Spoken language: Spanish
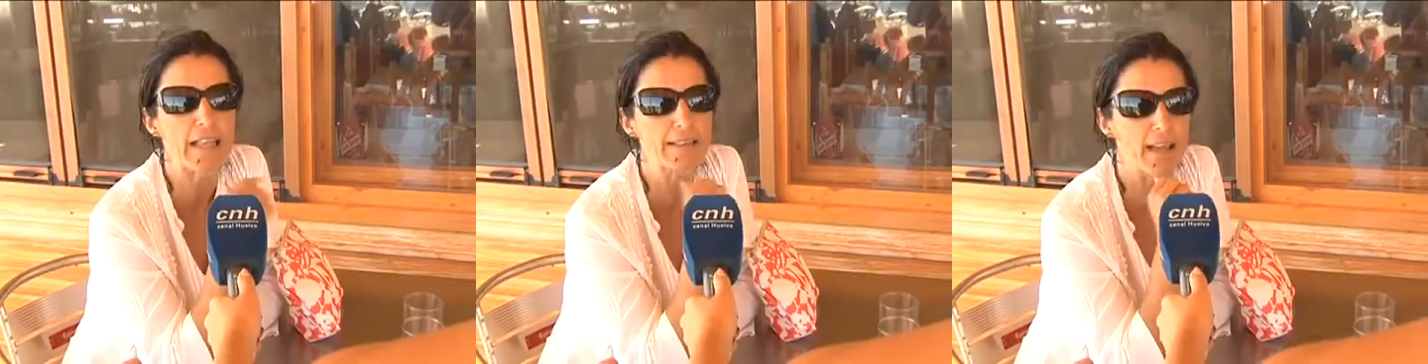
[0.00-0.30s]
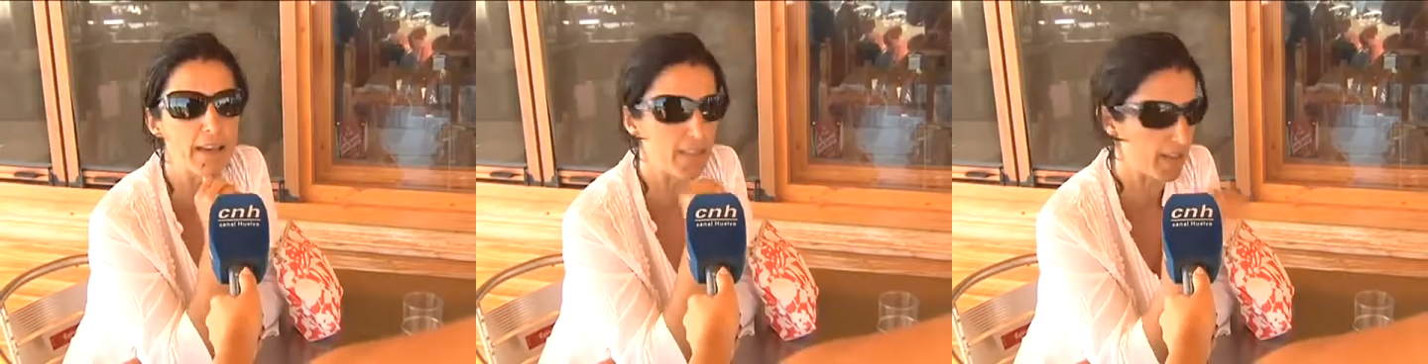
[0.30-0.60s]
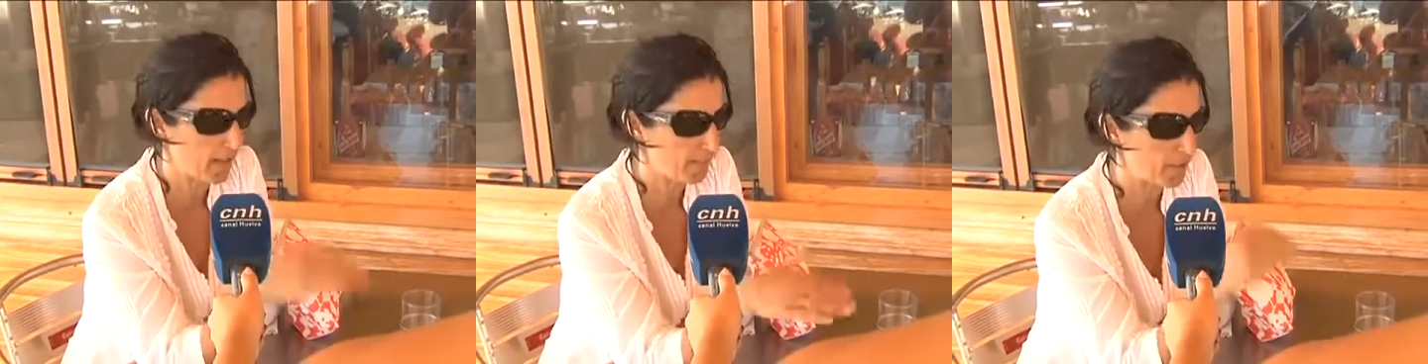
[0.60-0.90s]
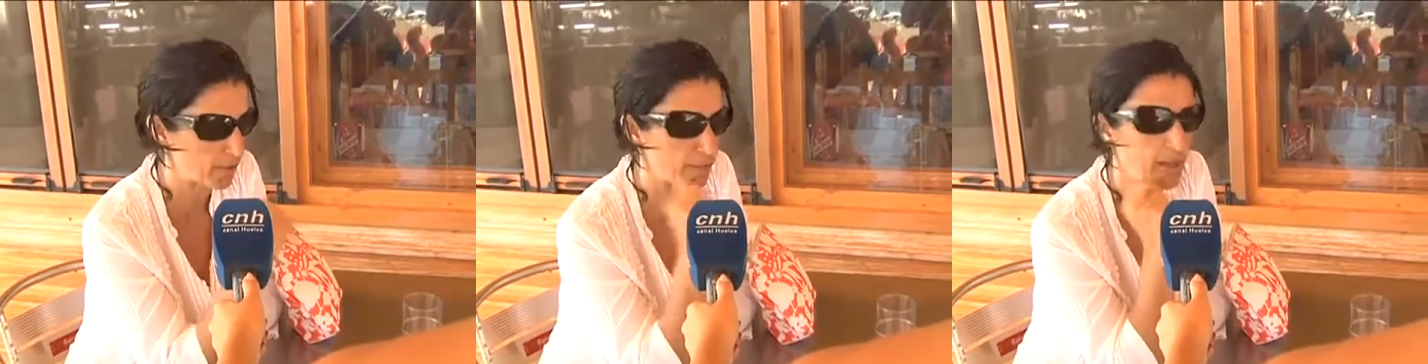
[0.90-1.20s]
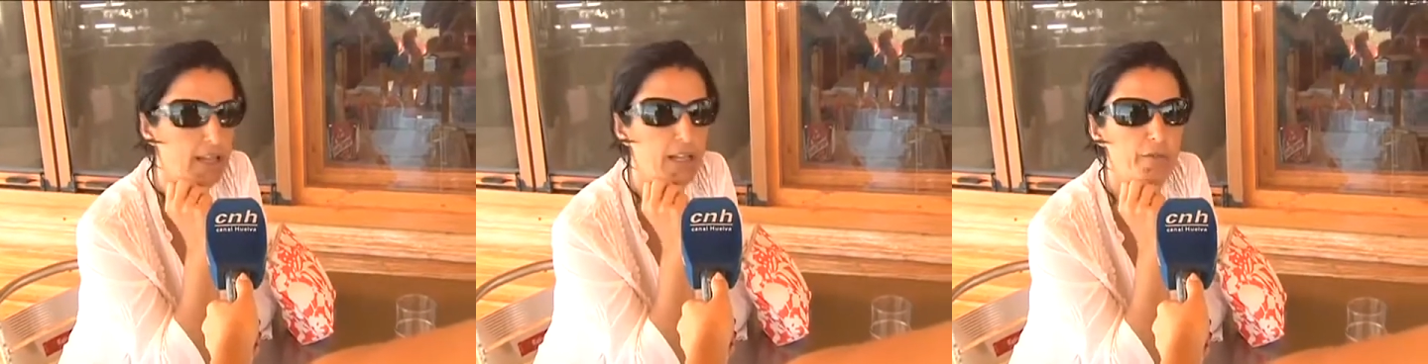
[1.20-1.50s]
las tardes para tomar
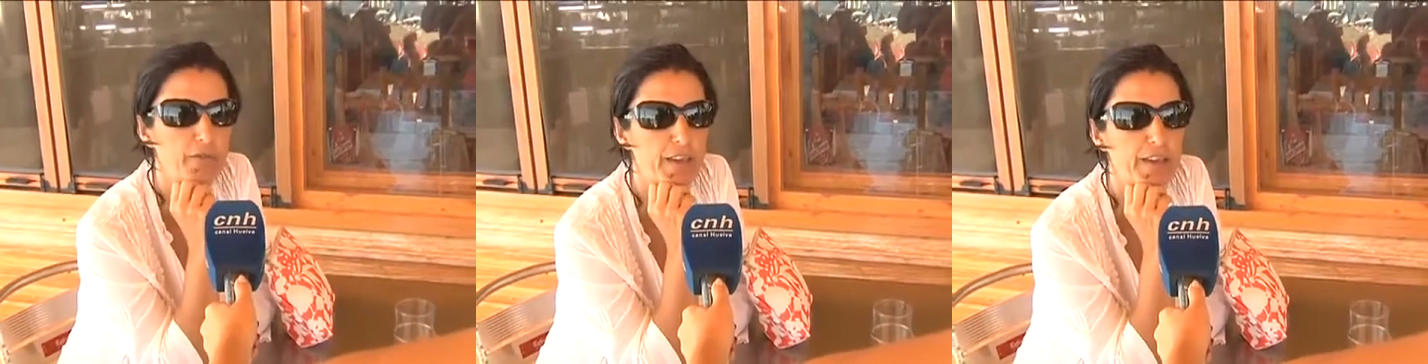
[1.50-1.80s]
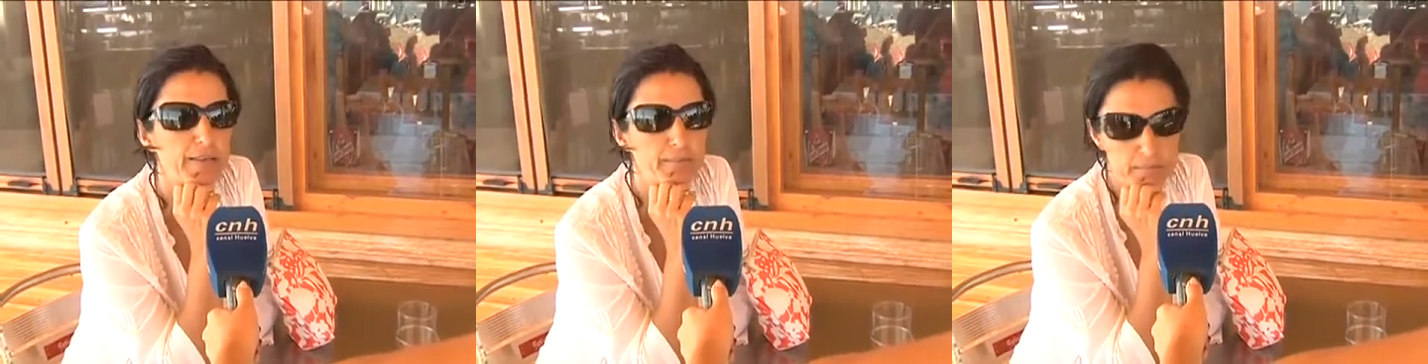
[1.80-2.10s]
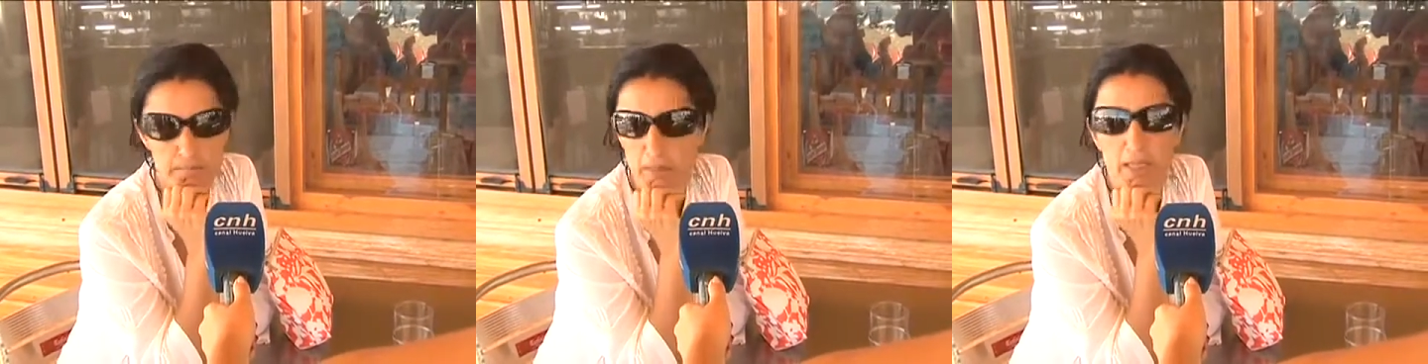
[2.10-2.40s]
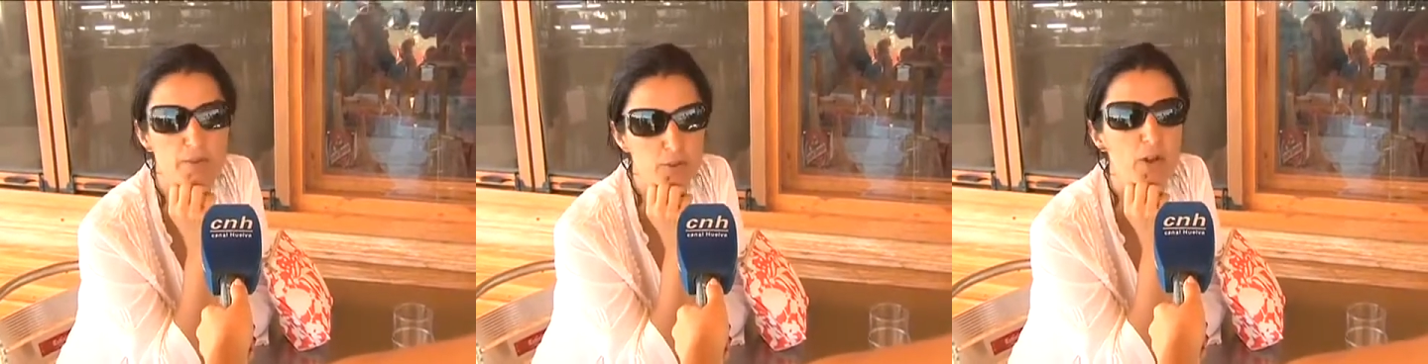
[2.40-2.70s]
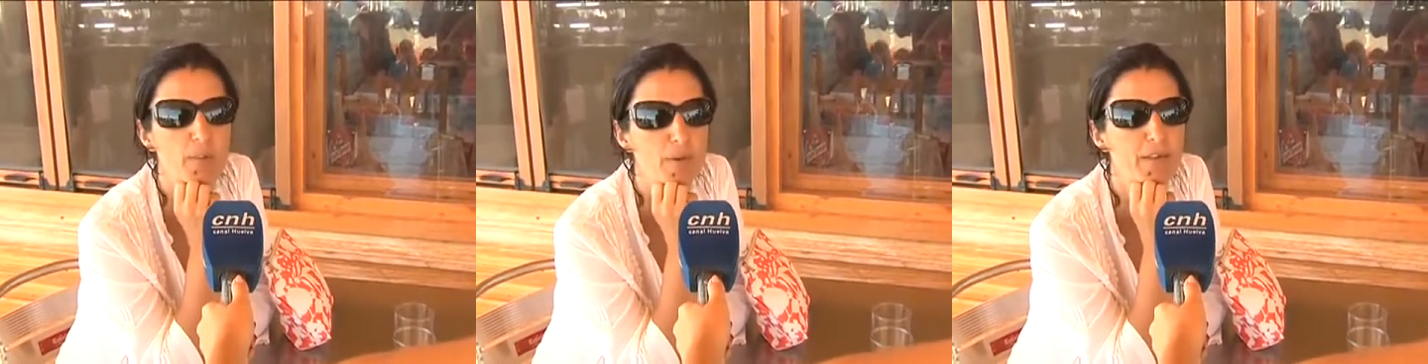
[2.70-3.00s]
el café. Venir,
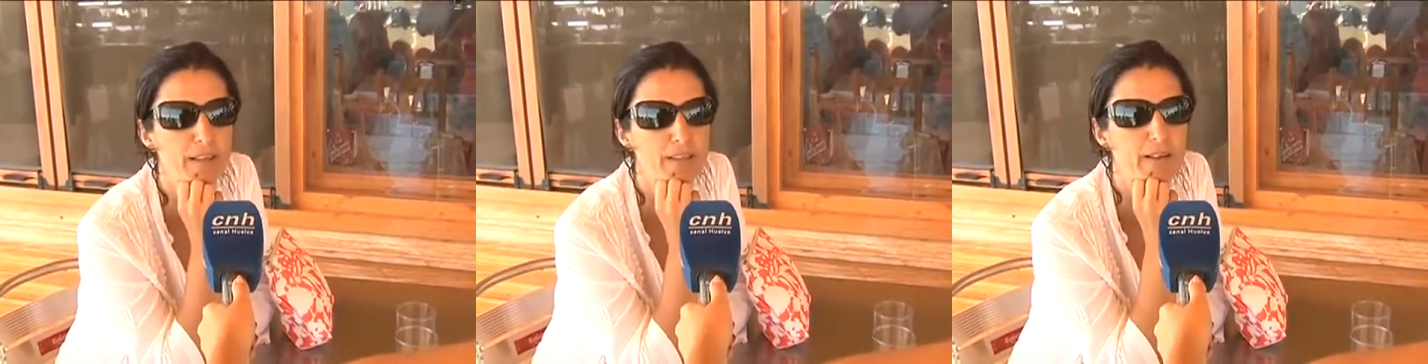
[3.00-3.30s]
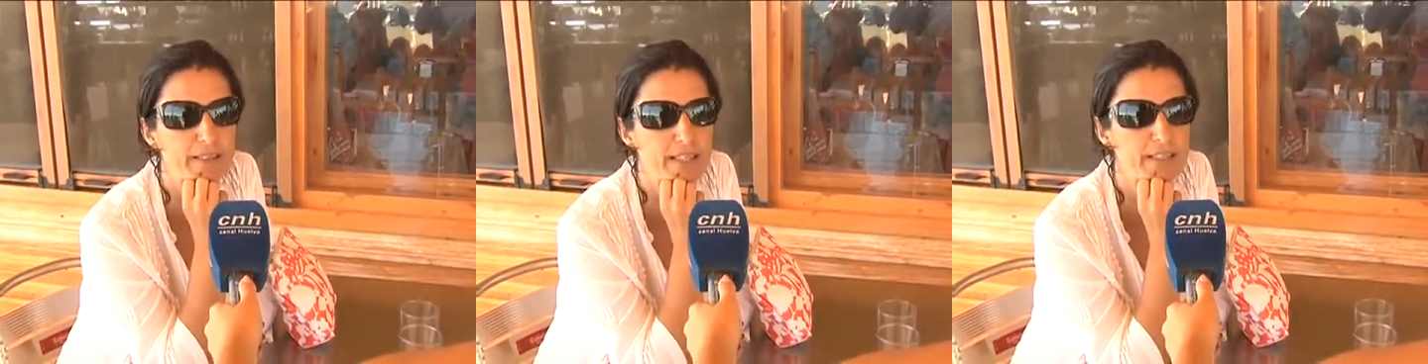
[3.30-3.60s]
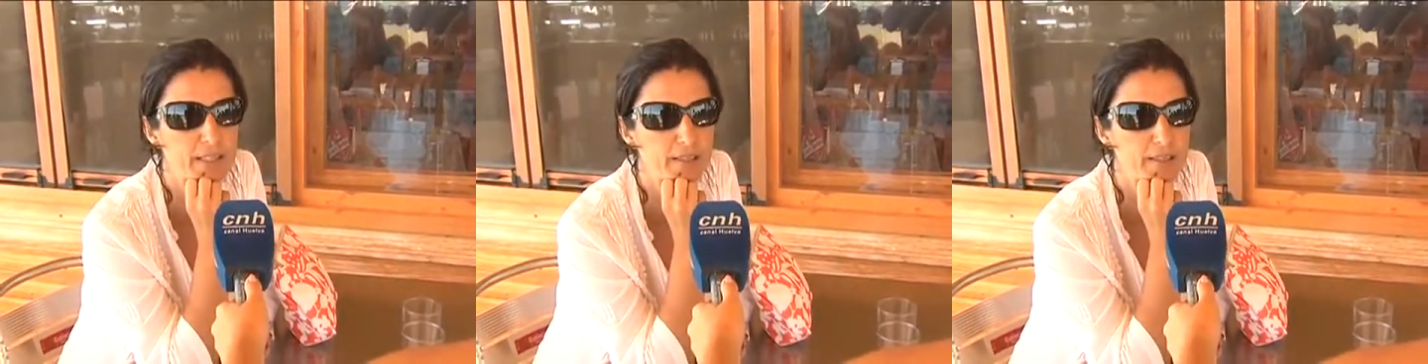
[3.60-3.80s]
solemos venir bastante.